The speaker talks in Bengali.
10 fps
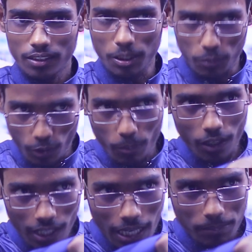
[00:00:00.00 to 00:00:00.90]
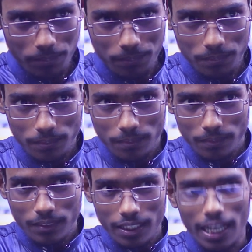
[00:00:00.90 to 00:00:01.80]
কি ভুল বললাম
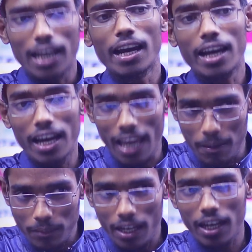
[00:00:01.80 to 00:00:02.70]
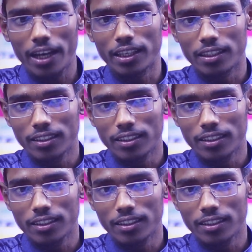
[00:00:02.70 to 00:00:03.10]
কারা খায় আমরা খাই